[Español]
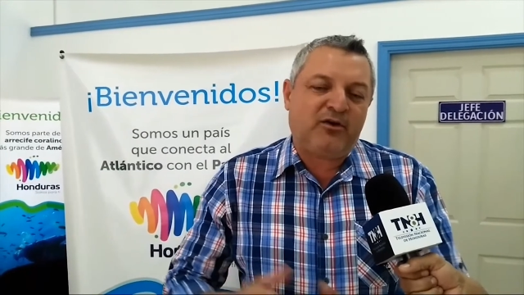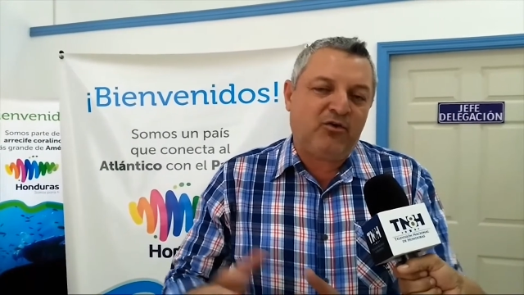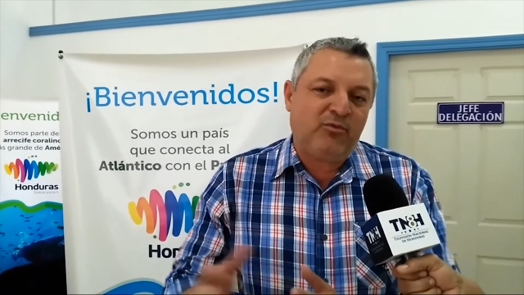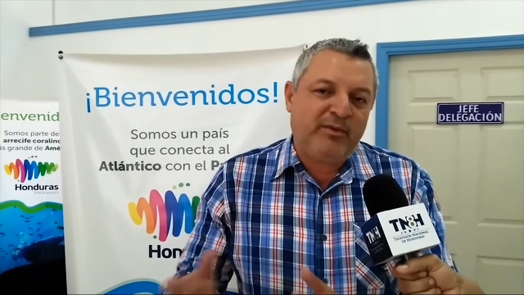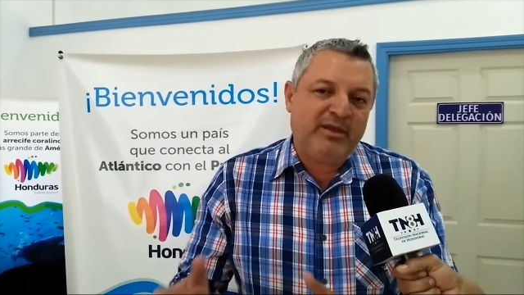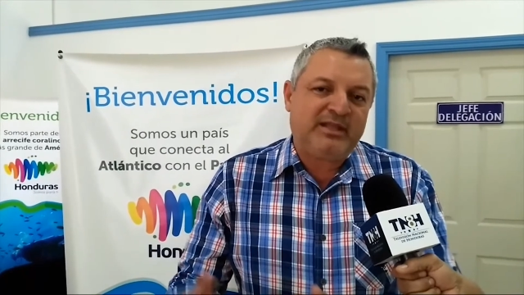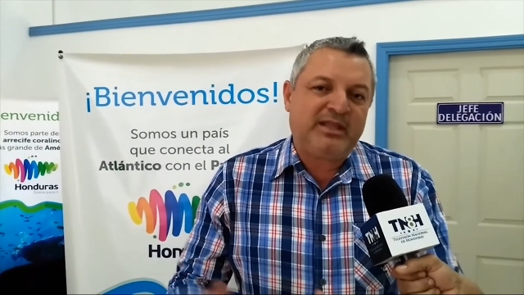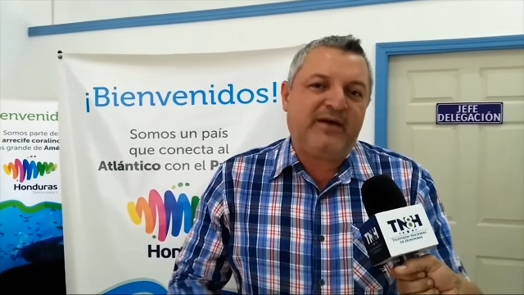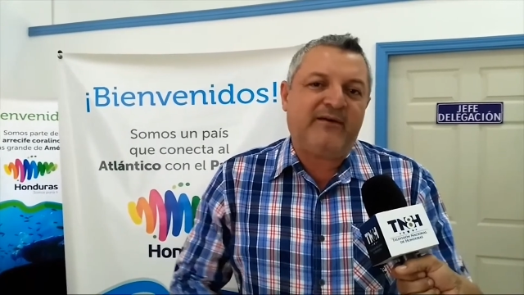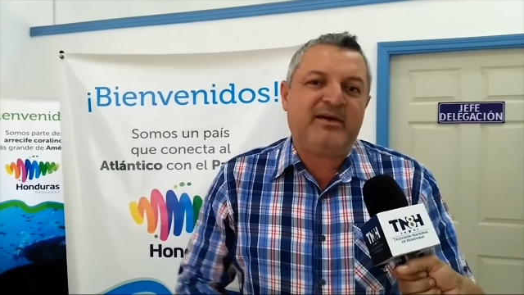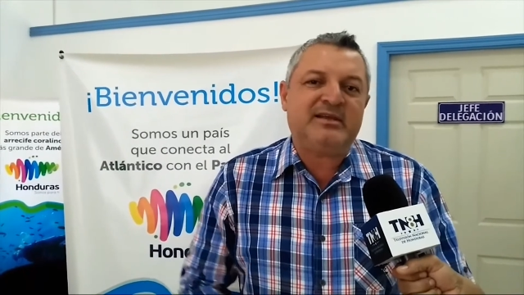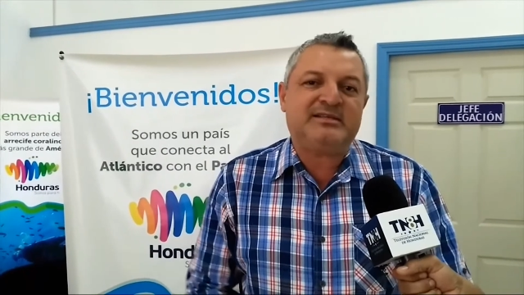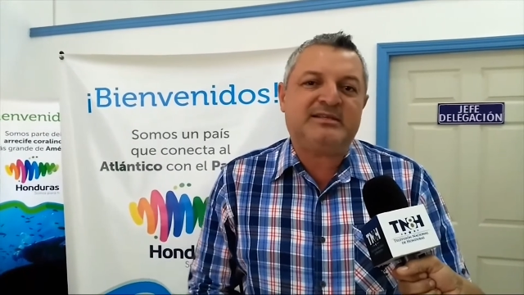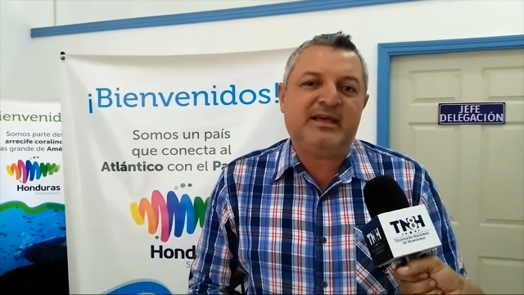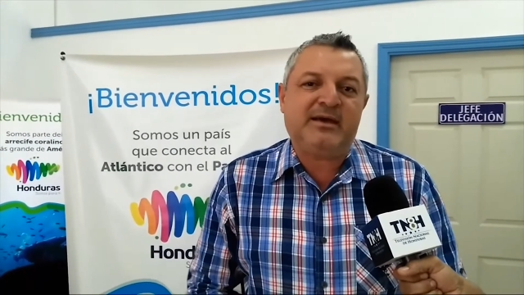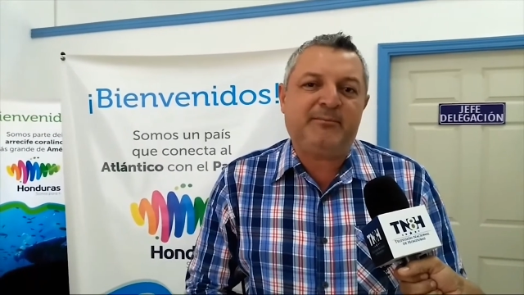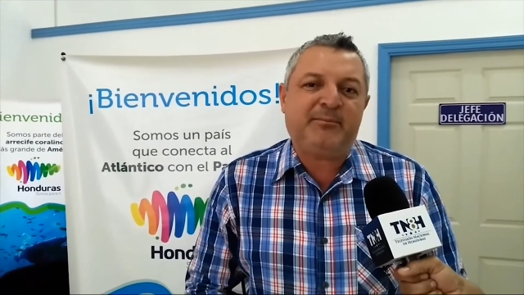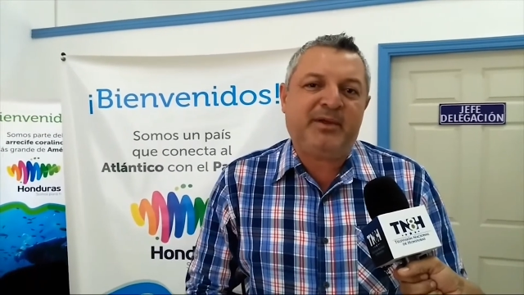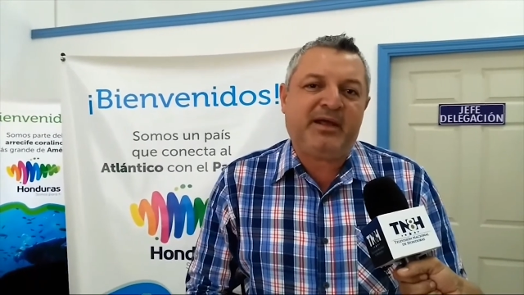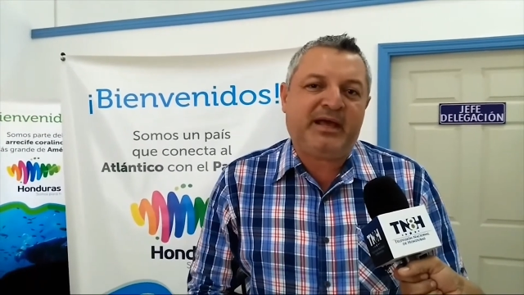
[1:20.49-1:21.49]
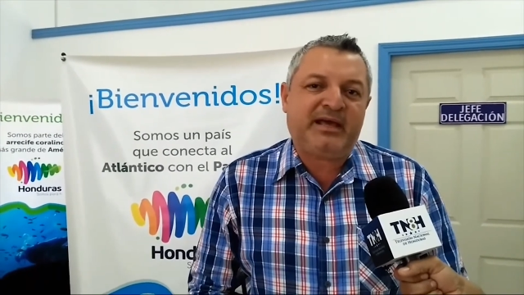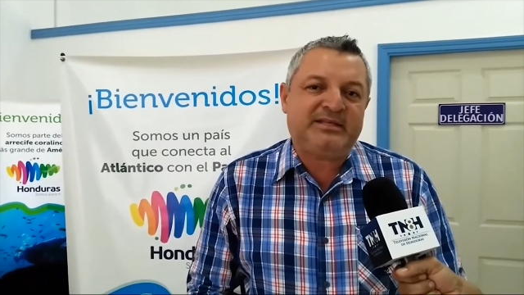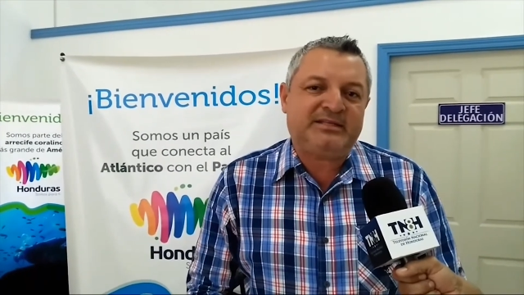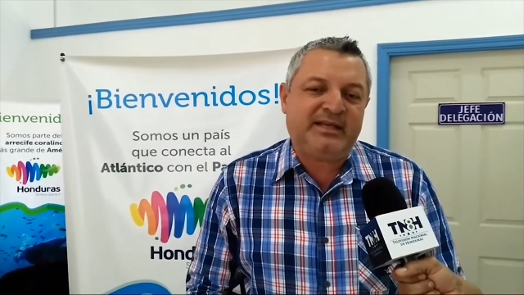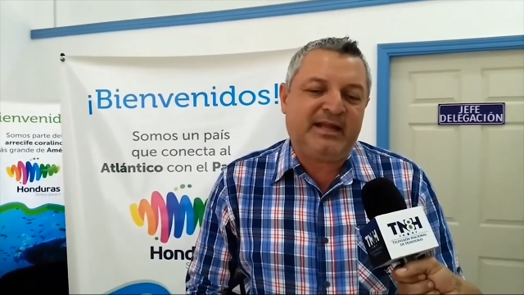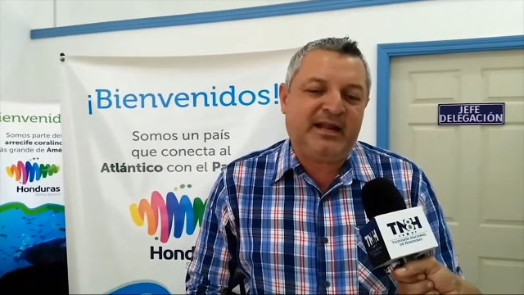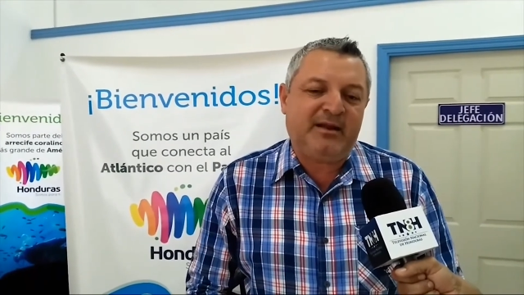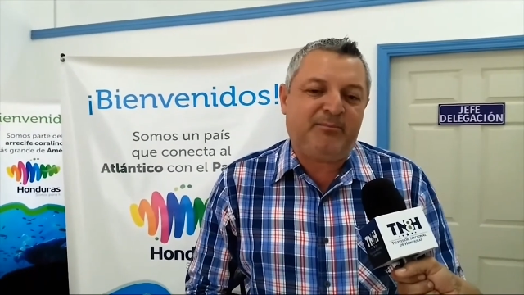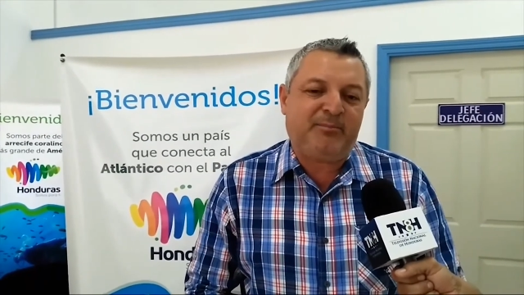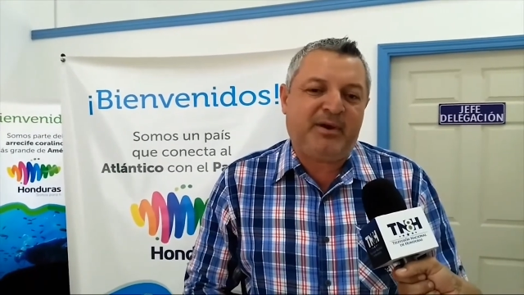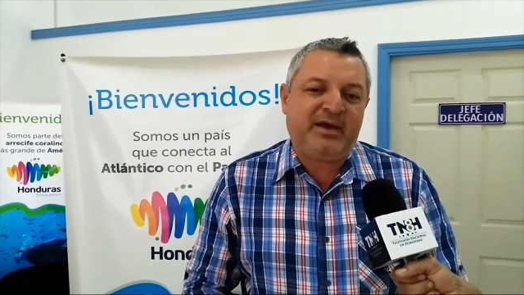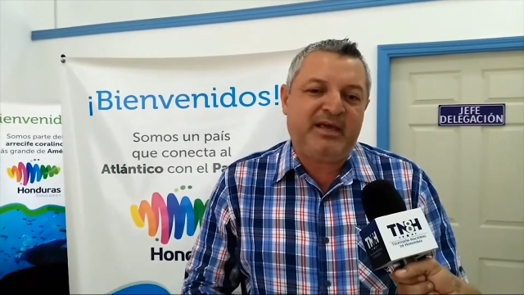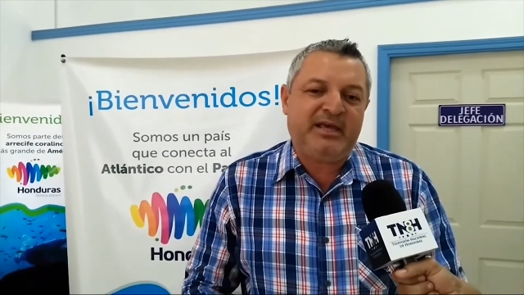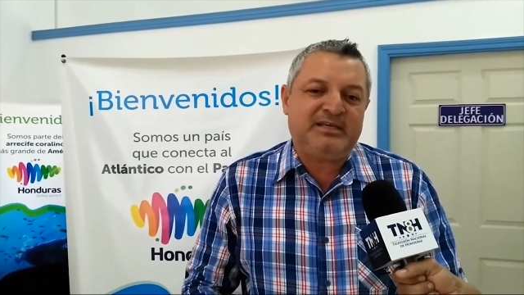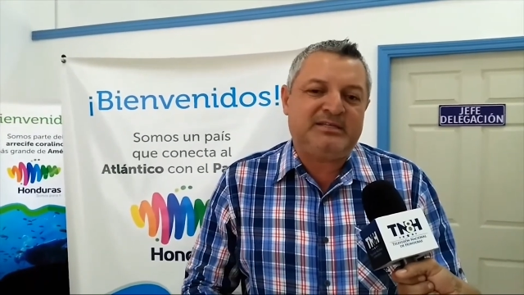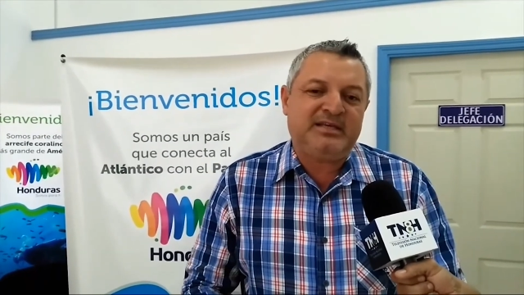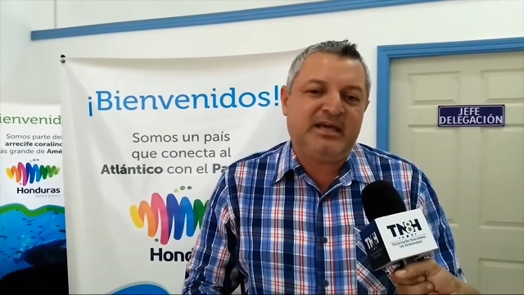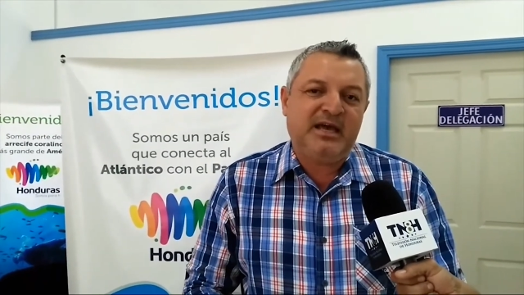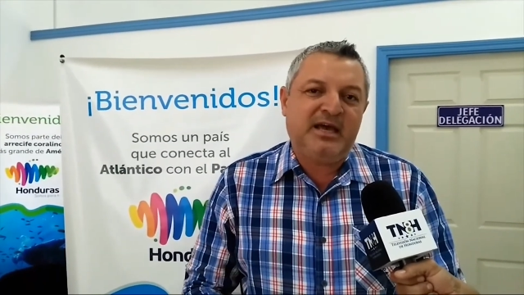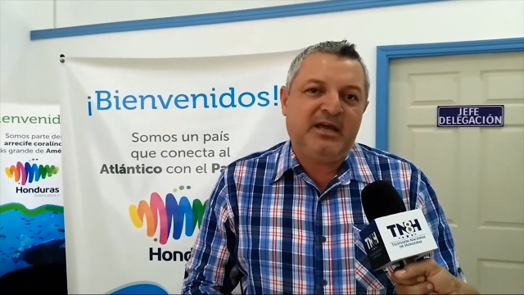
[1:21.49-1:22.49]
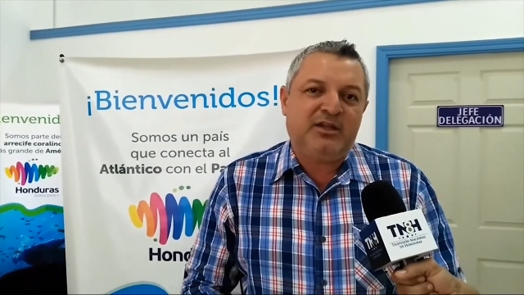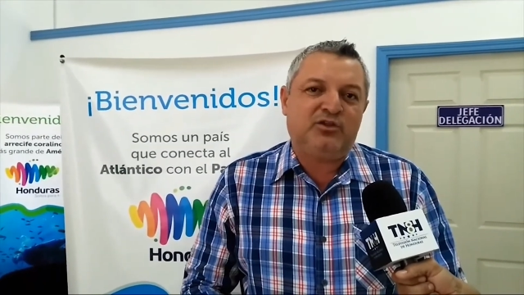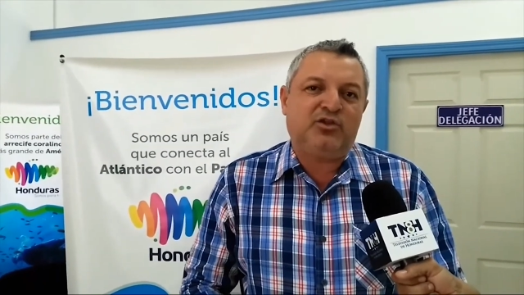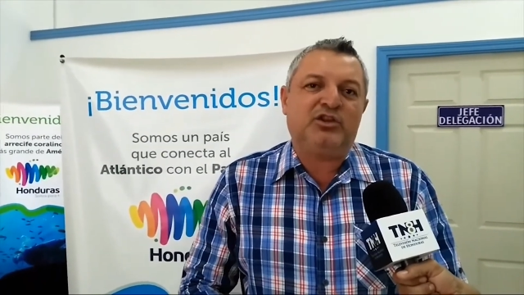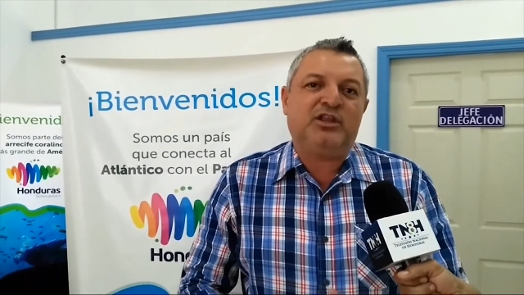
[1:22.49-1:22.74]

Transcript: argumentaban siempre que este era el país